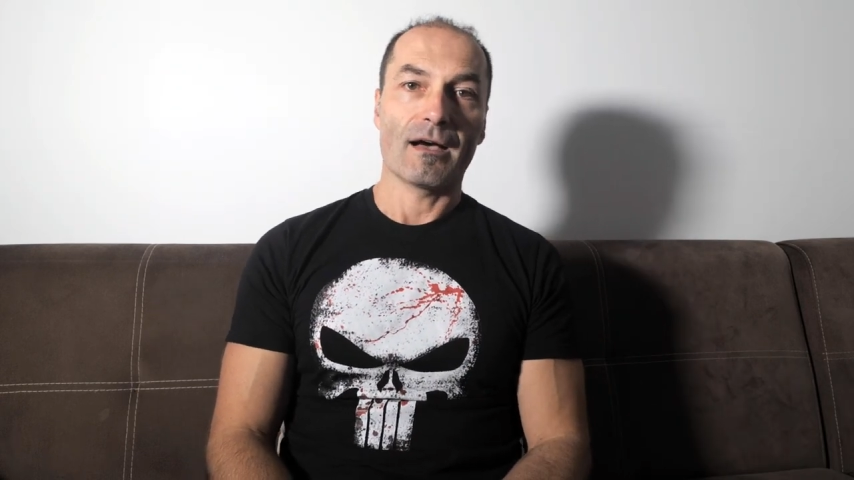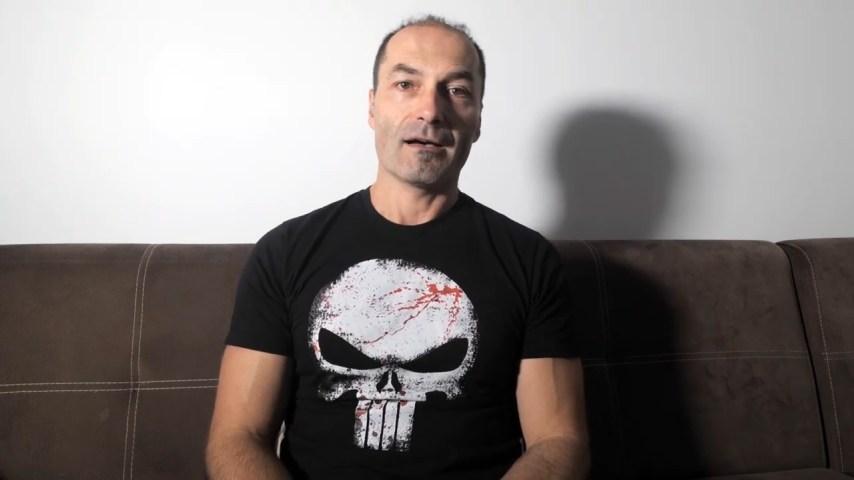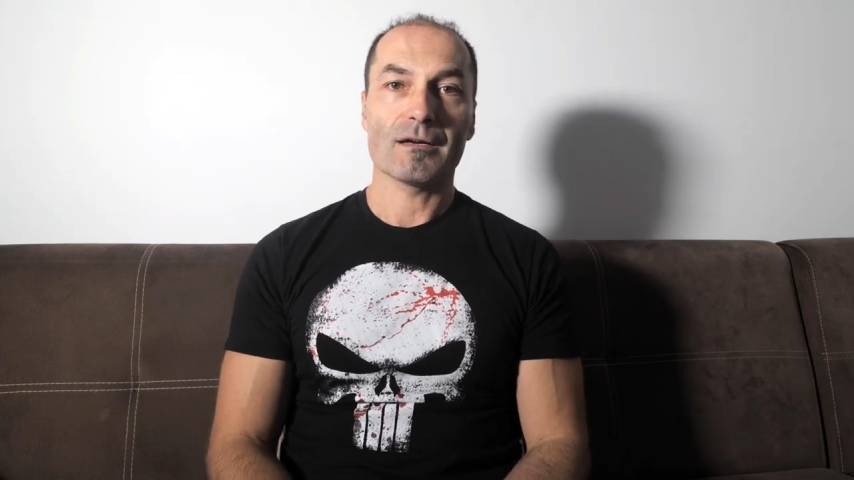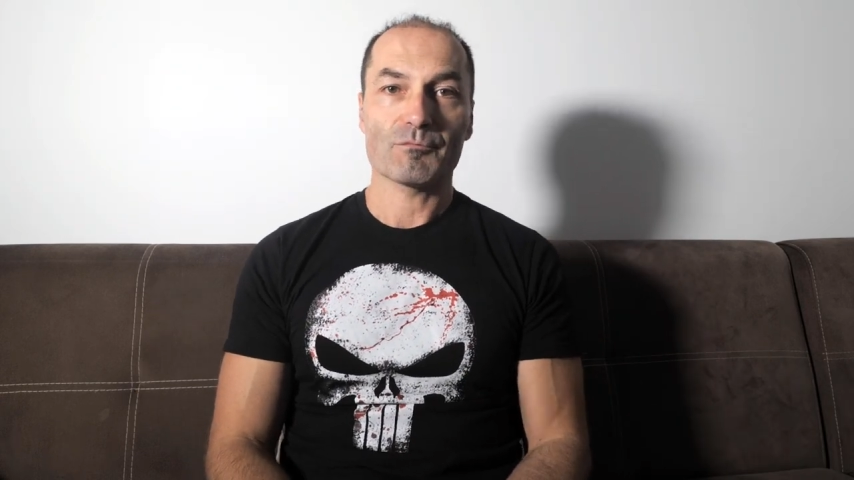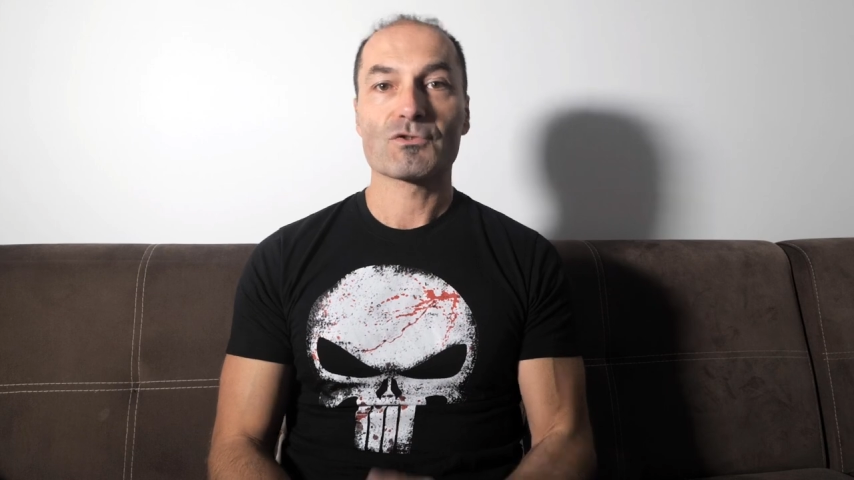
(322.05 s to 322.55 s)

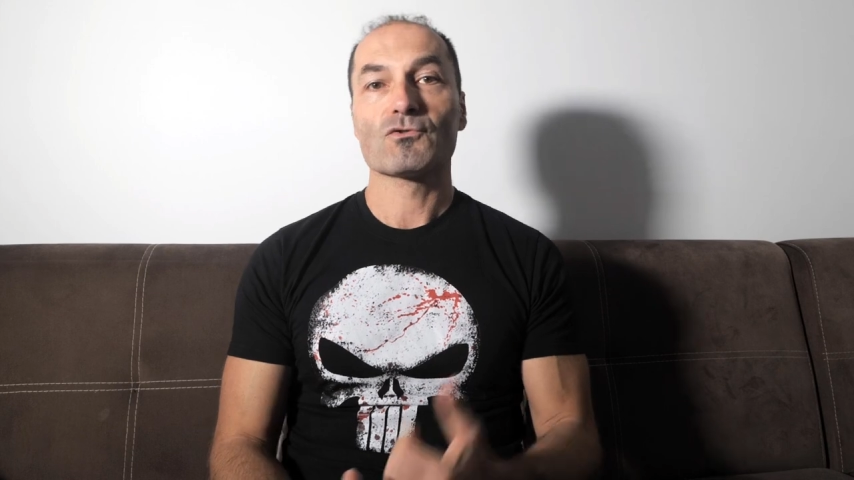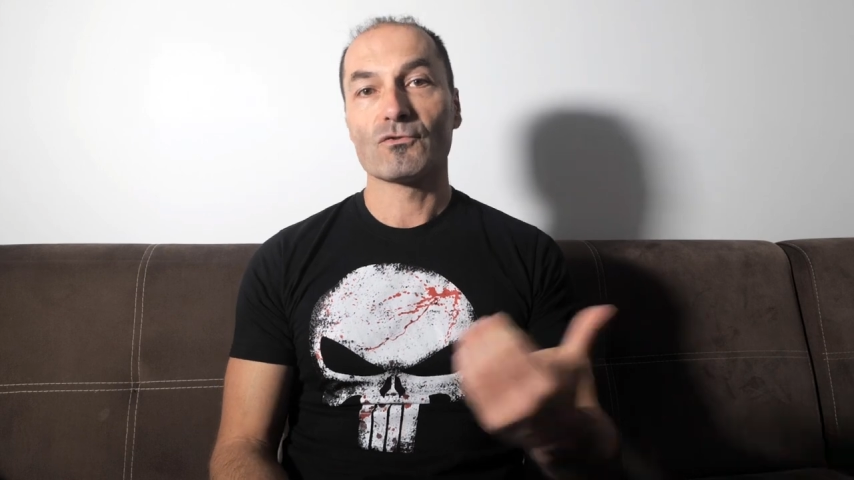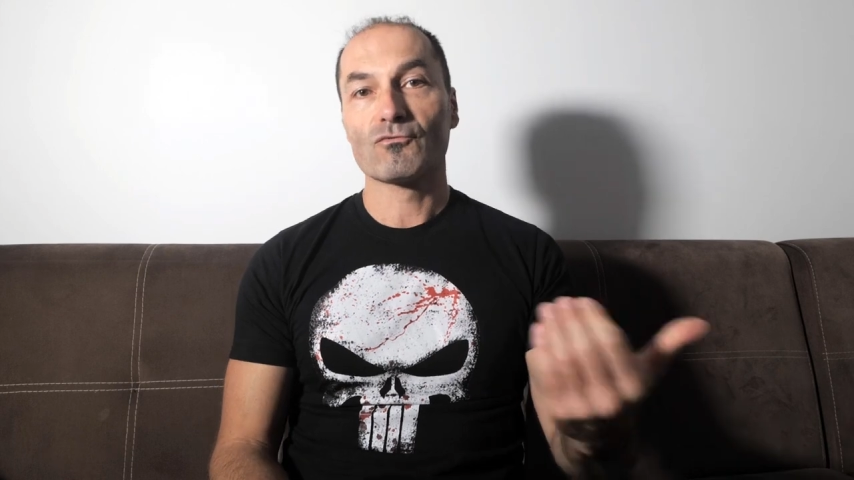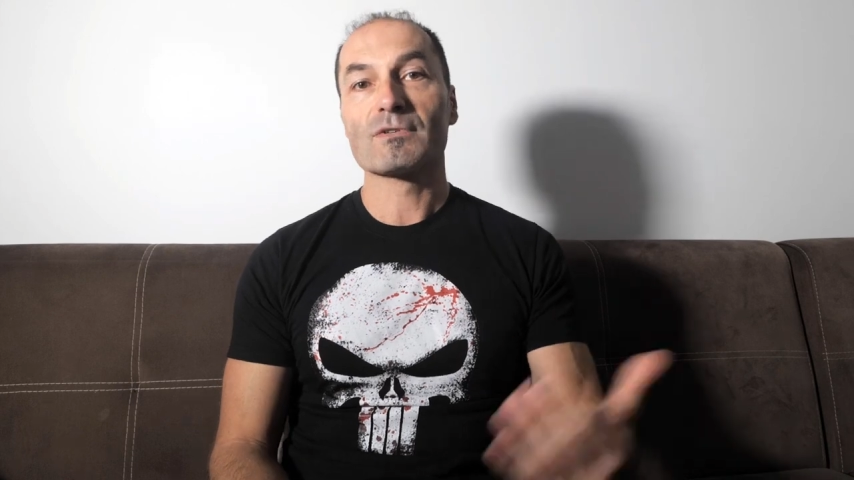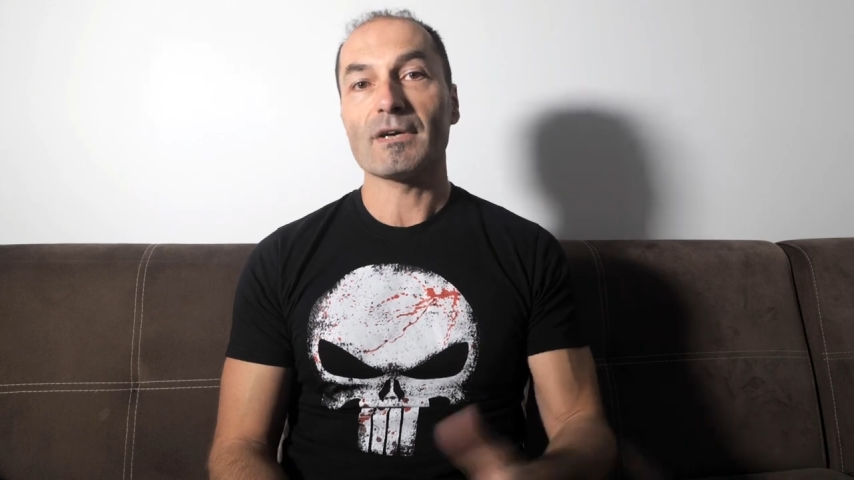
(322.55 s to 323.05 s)
hein,
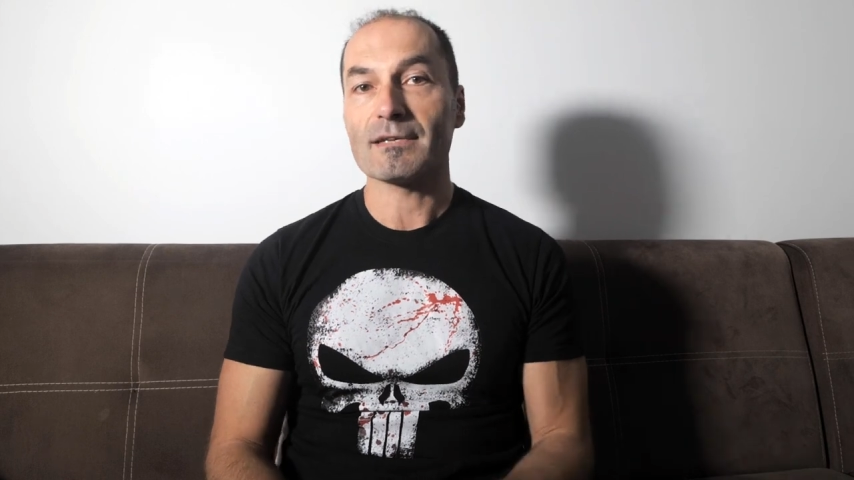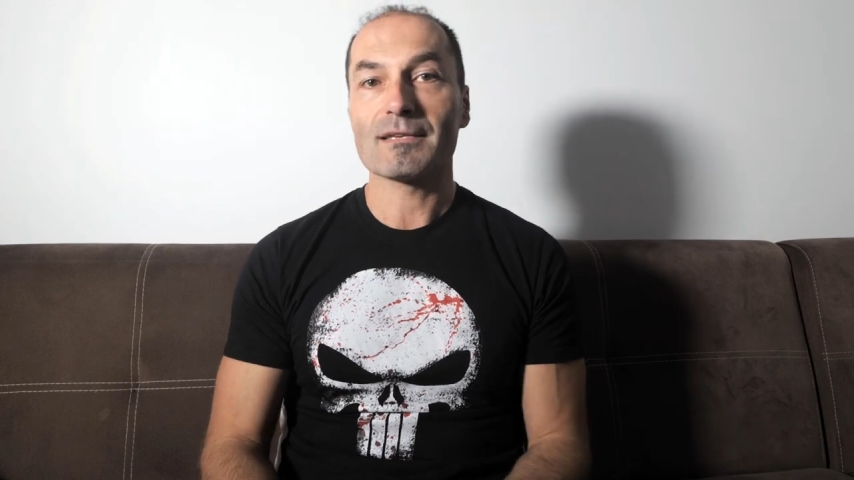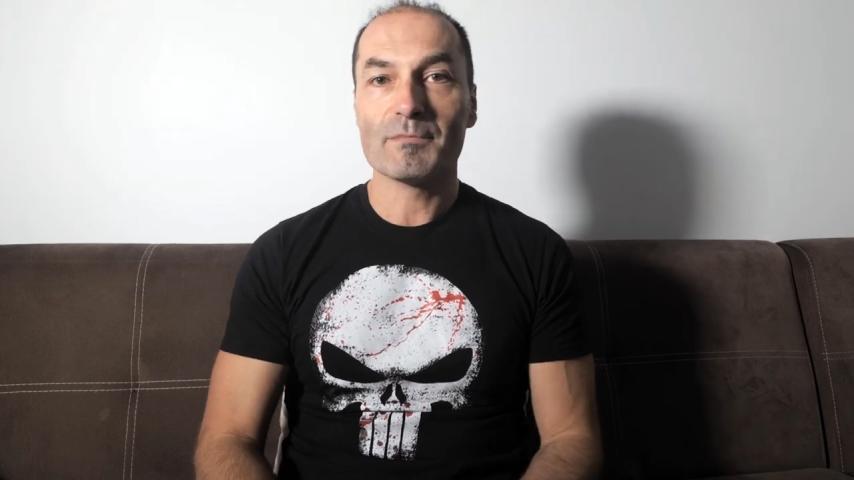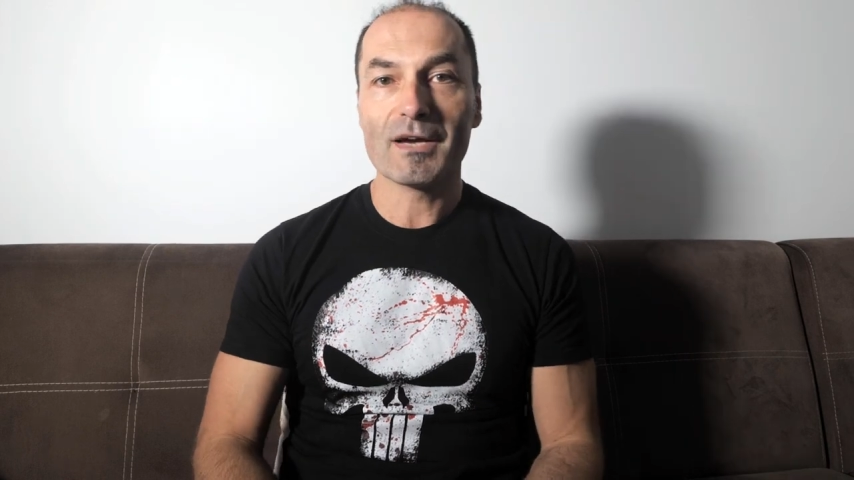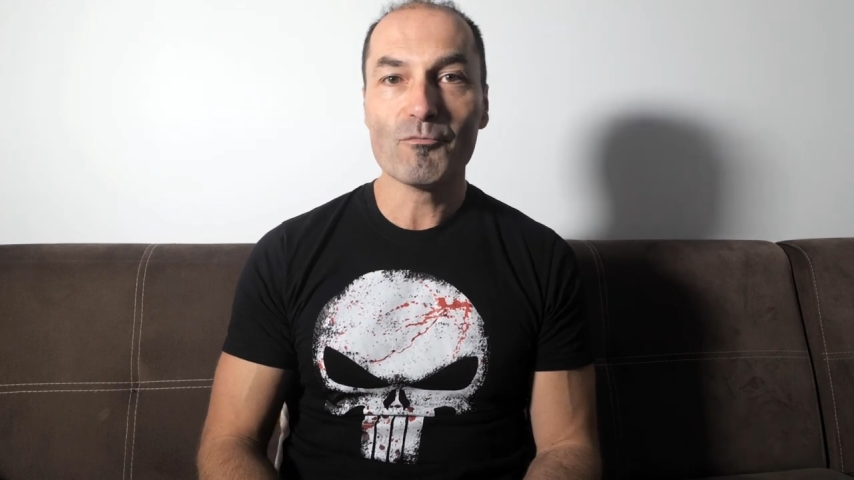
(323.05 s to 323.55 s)
puisque tout ça
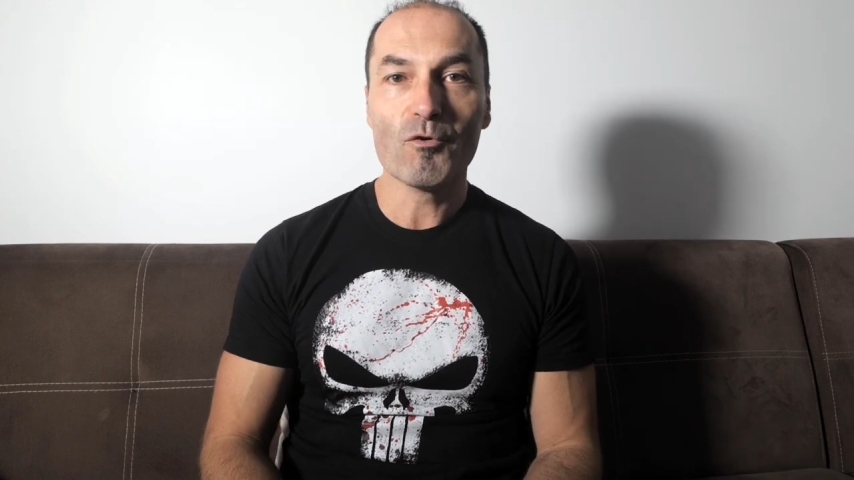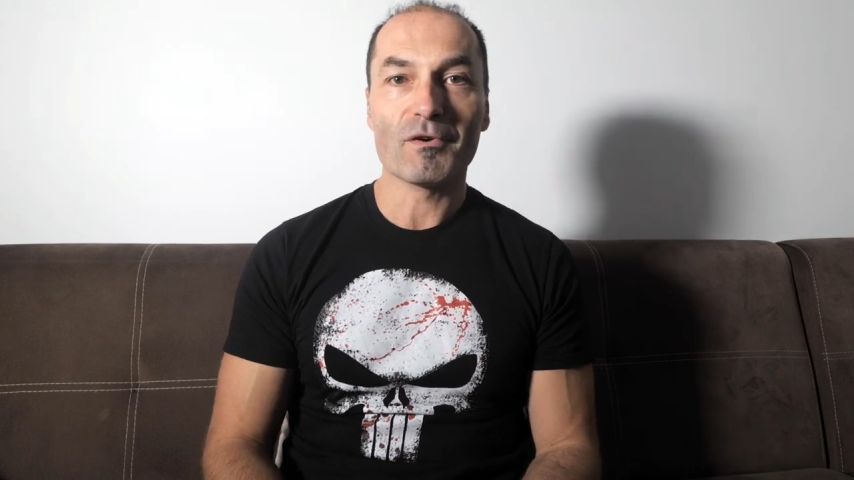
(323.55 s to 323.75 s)
c'est bien beau,